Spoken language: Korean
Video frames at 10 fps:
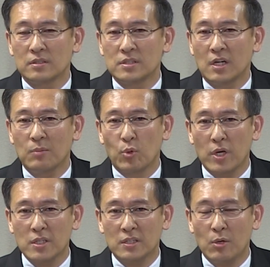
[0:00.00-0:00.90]
제가
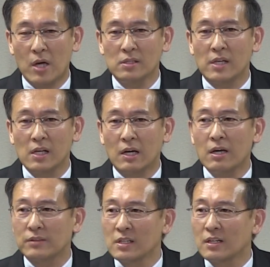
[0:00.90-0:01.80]
목회자인데 화를
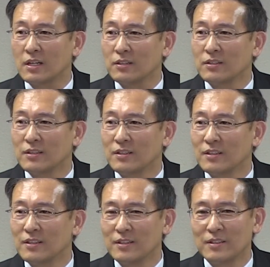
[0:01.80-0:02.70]
낼까요? 안 낼까요?
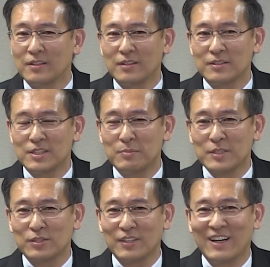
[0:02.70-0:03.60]

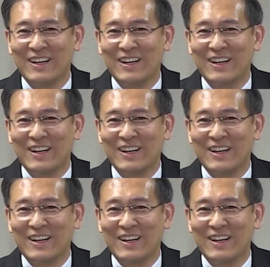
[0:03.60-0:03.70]
집에서나,